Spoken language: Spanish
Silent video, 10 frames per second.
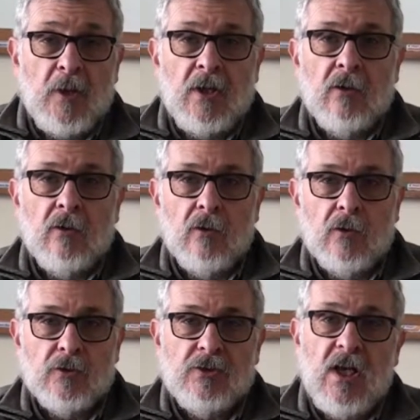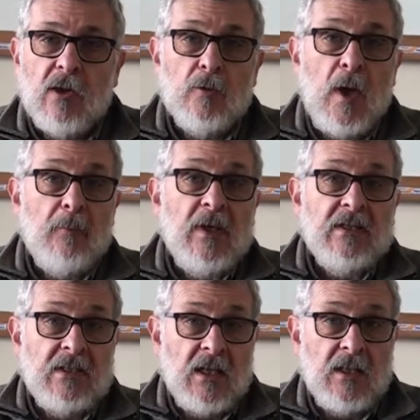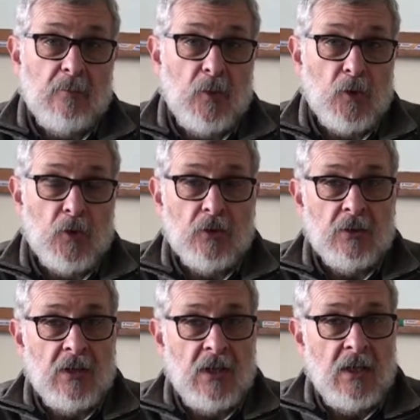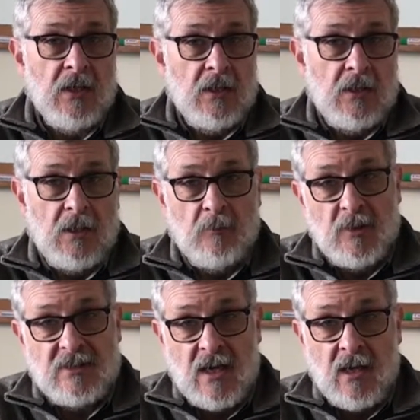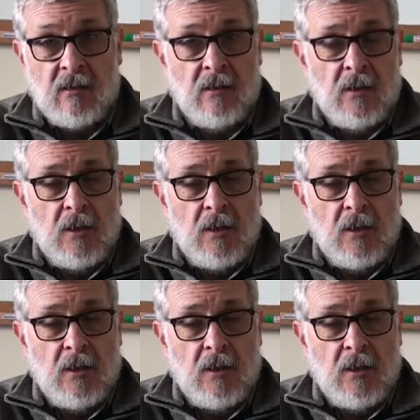pero sí algunas pistas de por dónde empezar.